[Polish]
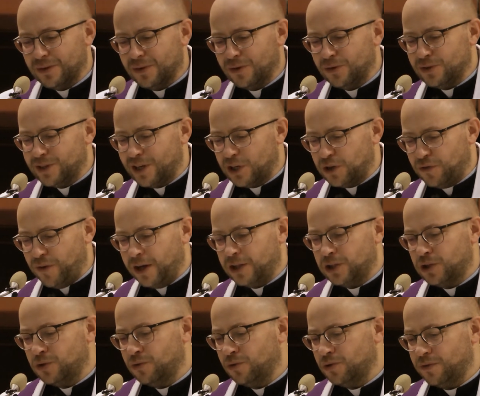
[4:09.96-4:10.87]
On
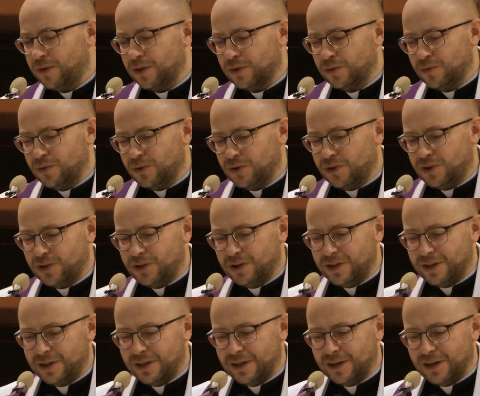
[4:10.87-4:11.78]
zaświadczył o
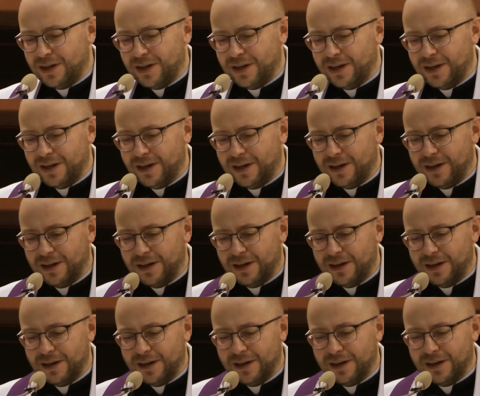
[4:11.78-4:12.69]
światłości,
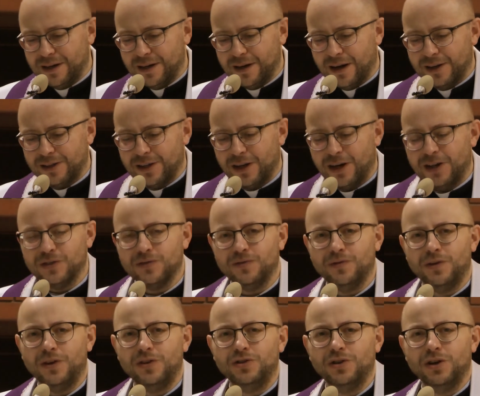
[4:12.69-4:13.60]
a teraz w
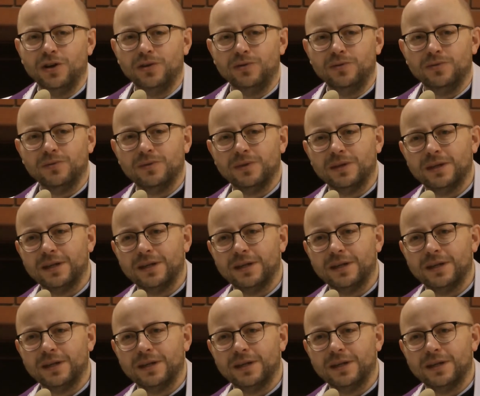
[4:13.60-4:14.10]
więzieniu?